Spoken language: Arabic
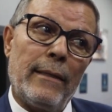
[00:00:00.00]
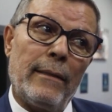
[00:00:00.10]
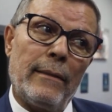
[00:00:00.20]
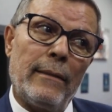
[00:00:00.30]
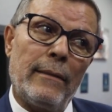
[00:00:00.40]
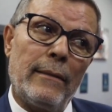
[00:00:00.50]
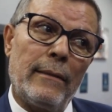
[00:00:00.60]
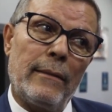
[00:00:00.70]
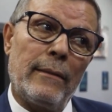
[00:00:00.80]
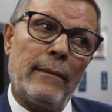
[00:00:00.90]

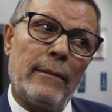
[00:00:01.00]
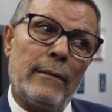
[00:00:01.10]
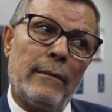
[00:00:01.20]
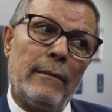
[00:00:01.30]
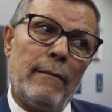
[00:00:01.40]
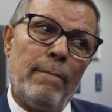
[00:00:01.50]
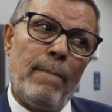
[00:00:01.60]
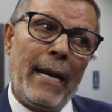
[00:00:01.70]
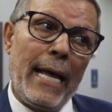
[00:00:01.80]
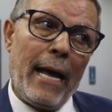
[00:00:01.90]
آه
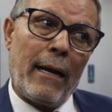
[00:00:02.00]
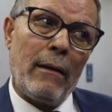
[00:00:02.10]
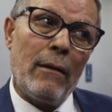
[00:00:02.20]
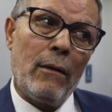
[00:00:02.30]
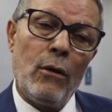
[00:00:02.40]
مليار